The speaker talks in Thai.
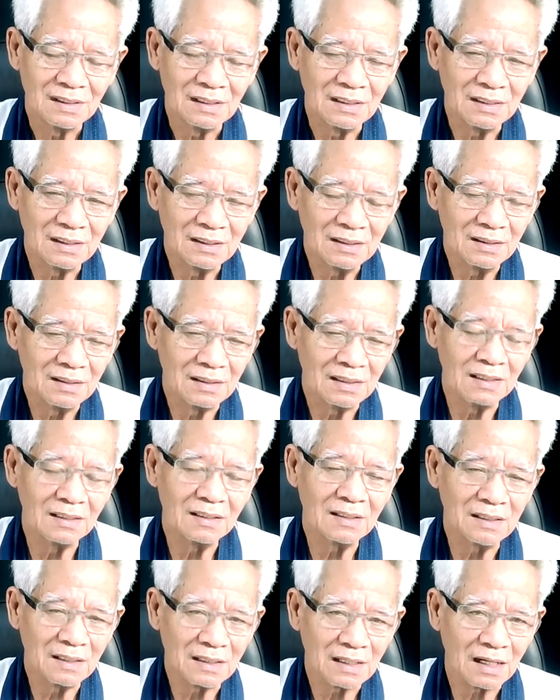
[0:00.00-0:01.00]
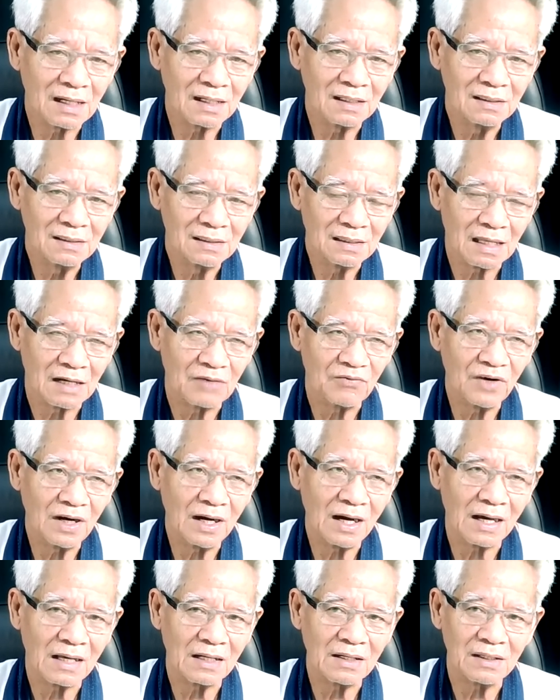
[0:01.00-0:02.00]
ดีขึ้นดีขึ้นค่ะ ถามว่า
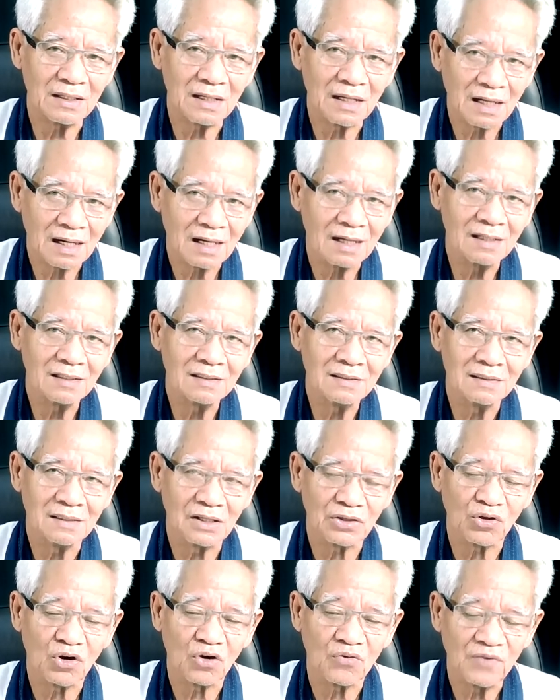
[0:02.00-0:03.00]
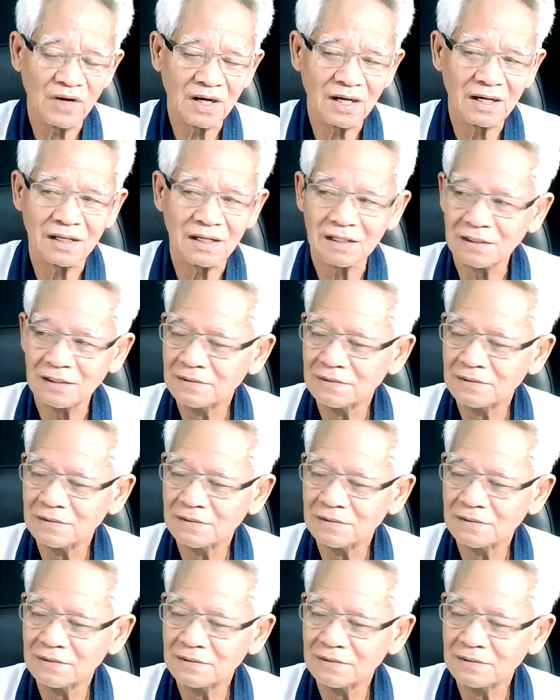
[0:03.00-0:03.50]
หายหรือยังคะ จะตอบว่างไง